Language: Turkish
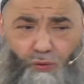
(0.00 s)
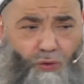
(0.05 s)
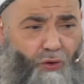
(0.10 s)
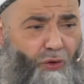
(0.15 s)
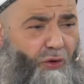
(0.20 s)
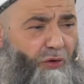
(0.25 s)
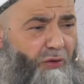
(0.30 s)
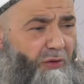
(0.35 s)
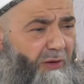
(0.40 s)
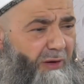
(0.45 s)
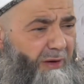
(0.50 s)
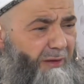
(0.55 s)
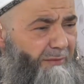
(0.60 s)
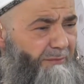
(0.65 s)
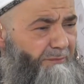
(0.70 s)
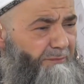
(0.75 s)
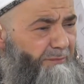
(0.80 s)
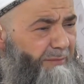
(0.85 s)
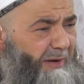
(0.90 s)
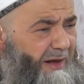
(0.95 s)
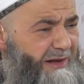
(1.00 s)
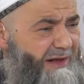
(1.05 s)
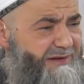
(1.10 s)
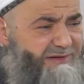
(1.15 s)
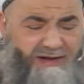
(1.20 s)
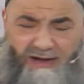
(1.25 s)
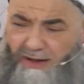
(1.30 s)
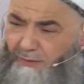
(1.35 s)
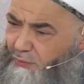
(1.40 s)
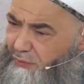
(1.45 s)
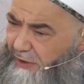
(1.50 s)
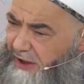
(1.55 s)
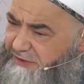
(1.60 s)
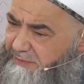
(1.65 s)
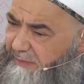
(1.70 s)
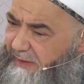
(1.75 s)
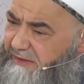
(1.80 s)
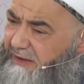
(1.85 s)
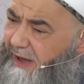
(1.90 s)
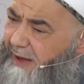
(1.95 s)
O bana direkt
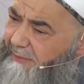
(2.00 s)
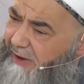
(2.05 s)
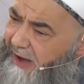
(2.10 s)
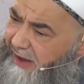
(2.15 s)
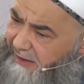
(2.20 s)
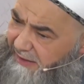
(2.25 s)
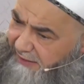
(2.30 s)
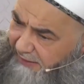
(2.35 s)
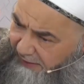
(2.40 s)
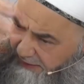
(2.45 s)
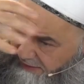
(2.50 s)
ulaşmadı ama